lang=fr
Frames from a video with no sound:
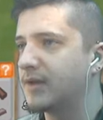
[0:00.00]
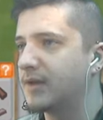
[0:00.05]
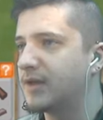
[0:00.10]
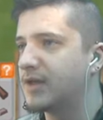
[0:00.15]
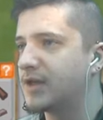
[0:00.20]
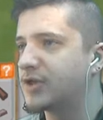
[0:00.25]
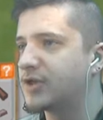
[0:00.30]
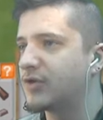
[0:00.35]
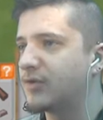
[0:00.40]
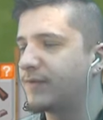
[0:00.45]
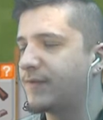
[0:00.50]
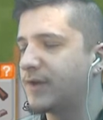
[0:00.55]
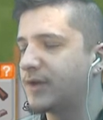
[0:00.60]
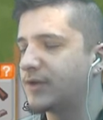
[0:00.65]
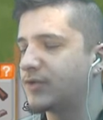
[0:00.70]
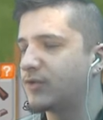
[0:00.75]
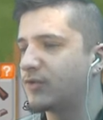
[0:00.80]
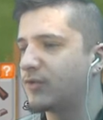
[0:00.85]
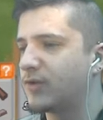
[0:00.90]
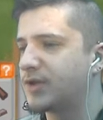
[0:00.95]
L'âge de fer,
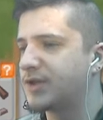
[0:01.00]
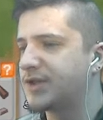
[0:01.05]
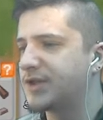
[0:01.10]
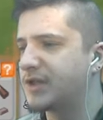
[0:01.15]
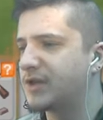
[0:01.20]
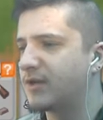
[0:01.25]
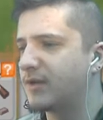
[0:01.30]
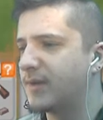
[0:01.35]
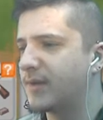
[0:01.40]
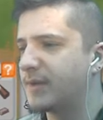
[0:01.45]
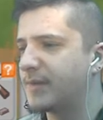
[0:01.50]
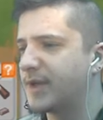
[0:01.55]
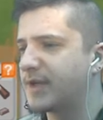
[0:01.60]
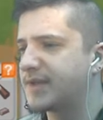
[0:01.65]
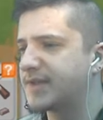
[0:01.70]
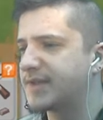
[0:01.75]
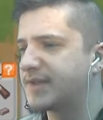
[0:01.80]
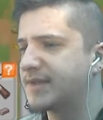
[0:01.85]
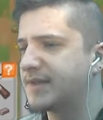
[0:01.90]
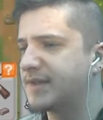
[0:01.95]
je crois que j'ai quand même
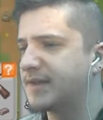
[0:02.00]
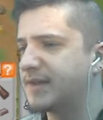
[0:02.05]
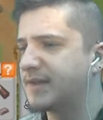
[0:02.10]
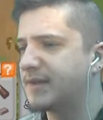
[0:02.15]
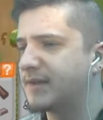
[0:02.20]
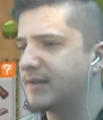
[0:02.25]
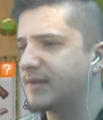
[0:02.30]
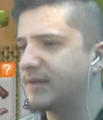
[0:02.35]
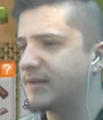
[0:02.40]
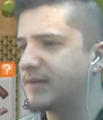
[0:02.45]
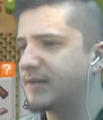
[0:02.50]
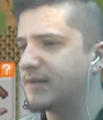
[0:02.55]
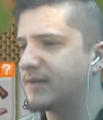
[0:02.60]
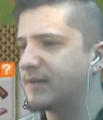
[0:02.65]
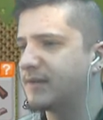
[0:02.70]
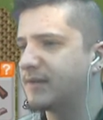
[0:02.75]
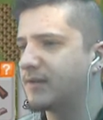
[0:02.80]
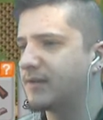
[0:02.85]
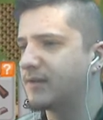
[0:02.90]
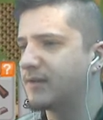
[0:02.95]
accès...
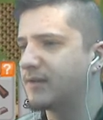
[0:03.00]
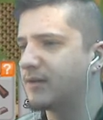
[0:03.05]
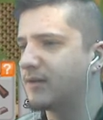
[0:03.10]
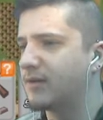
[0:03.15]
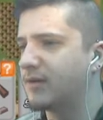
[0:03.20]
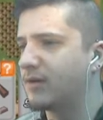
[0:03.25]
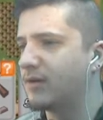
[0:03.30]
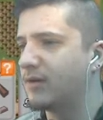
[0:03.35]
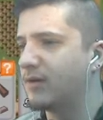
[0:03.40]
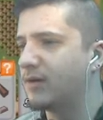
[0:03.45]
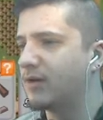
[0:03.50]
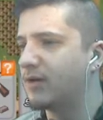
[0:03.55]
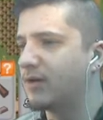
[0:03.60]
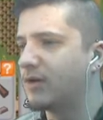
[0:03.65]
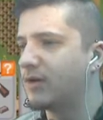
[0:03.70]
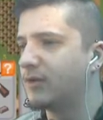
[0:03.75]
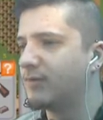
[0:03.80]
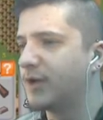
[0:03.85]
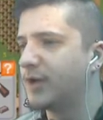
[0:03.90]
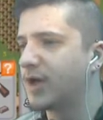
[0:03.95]
Oh là
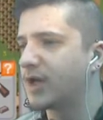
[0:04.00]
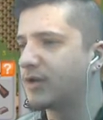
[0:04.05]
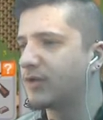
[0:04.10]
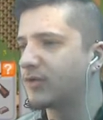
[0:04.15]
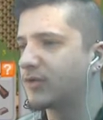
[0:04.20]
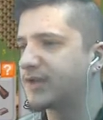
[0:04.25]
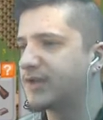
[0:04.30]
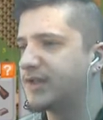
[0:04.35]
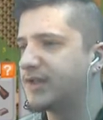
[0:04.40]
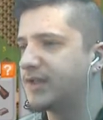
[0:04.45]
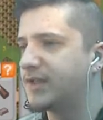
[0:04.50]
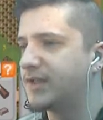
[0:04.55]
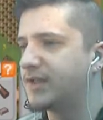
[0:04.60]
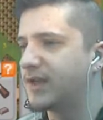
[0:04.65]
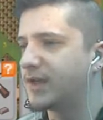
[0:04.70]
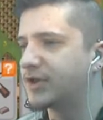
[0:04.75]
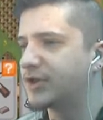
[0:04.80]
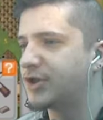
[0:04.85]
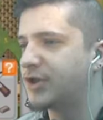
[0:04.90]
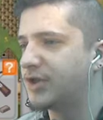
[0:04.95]
là, mais la quantité
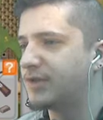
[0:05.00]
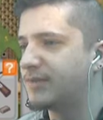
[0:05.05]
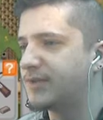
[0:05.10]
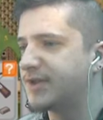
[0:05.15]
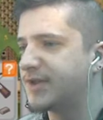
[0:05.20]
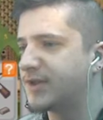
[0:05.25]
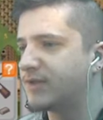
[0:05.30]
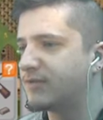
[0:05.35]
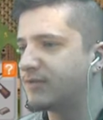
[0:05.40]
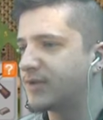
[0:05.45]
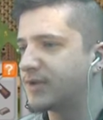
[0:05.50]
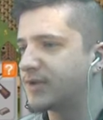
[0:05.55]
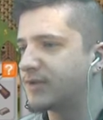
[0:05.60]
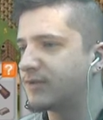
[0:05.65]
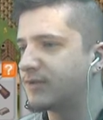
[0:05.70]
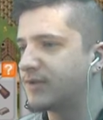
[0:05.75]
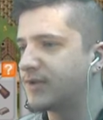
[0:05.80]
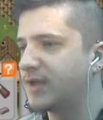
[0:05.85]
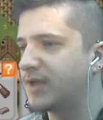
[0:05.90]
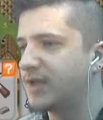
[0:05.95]
d'archers, mais c'est quoi
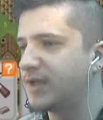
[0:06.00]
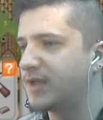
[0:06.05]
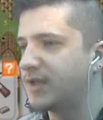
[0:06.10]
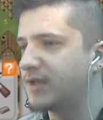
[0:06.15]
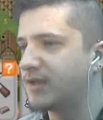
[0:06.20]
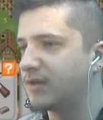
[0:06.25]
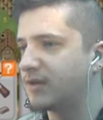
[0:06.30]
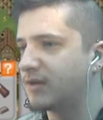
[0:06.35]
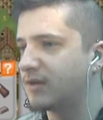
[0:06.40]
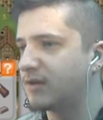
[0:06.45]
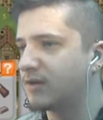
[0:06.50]
ce délire